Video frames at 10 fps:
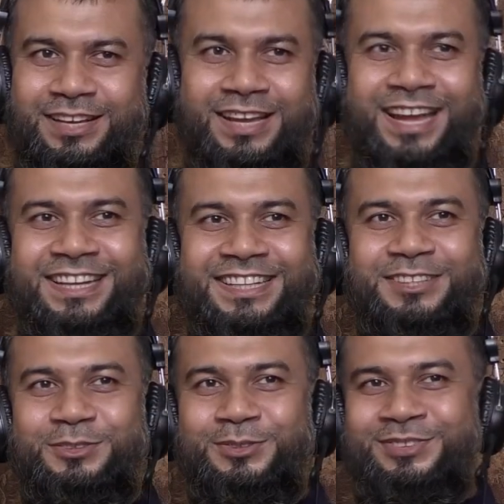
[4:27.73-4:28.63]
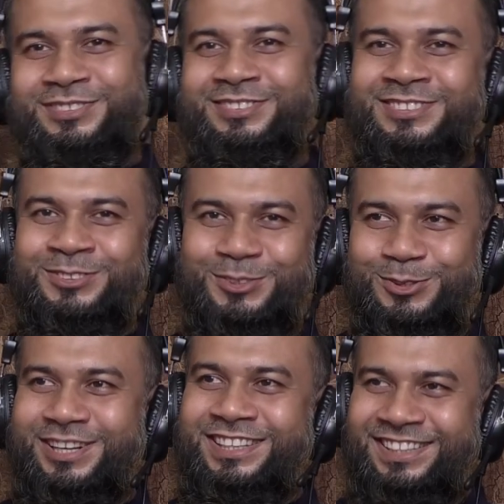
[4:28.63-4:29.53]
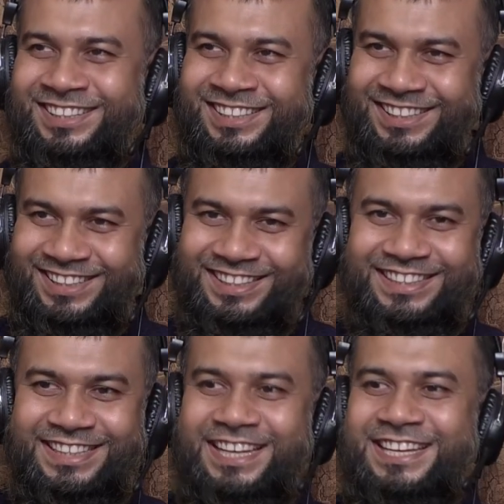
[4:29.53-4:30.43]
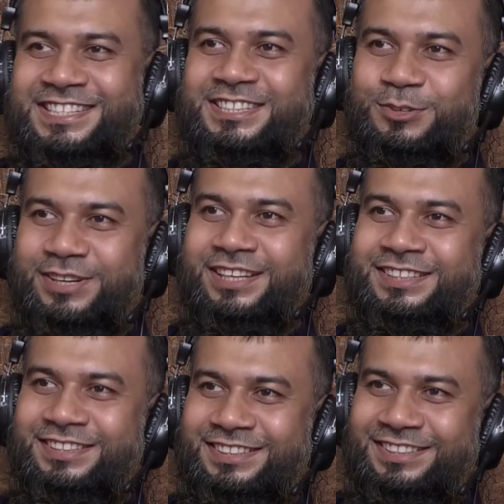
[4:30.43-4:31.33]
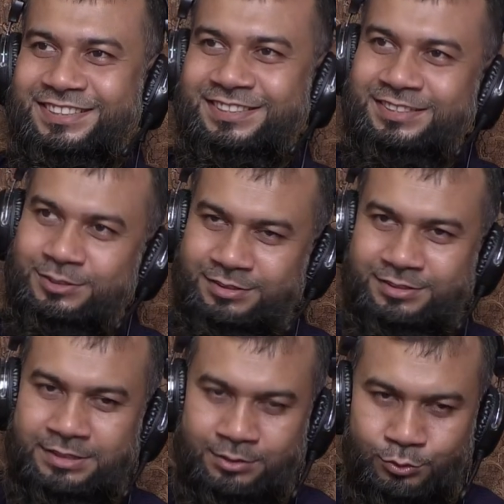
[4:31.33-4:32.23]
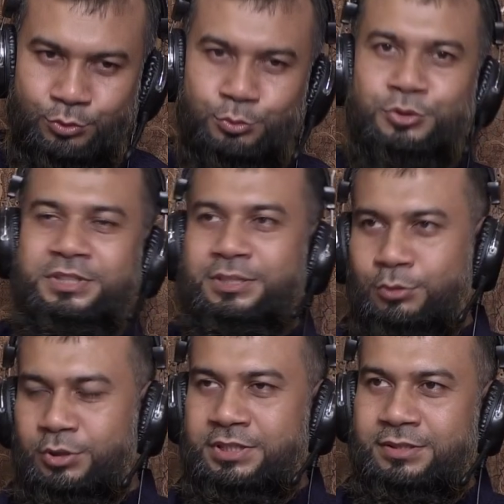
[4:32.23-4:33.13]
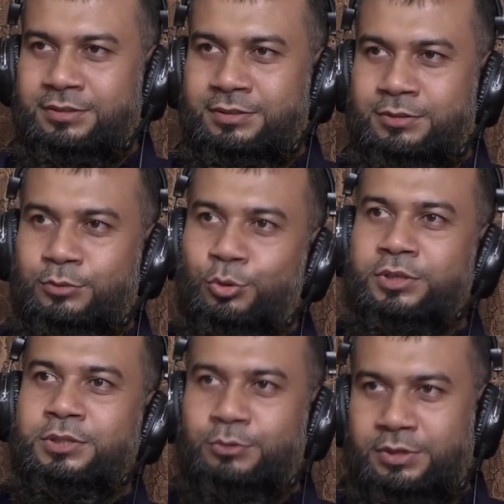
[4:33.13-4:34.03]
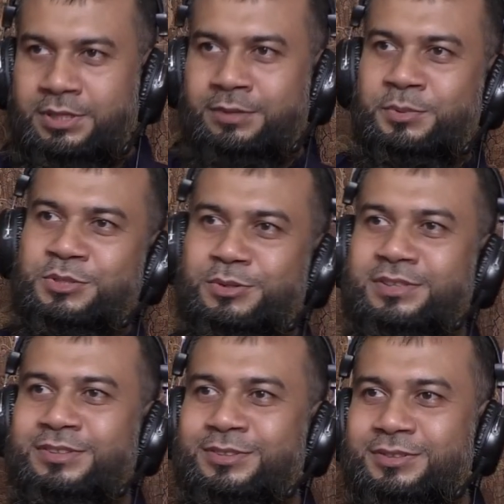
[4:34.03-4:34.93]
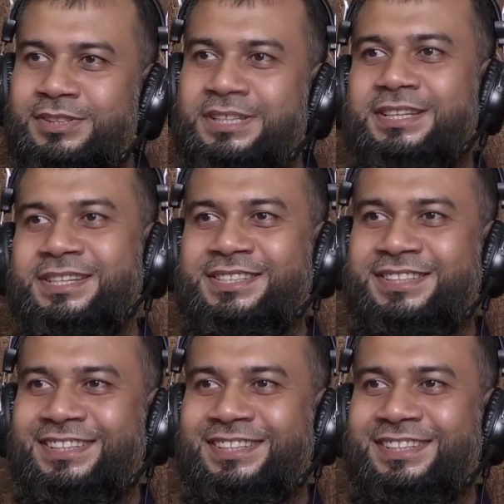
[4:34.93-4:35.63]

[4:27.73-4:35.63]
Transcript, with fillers: খাইনি কিন্তু দৌড়ানি দেখেছি যে অনেক গরু গুঁতে দিয়ে দৌড়াই দৌড়াইতে হ্যাঁ। দৌড়াইতে পিছনে নিয়ে গেছে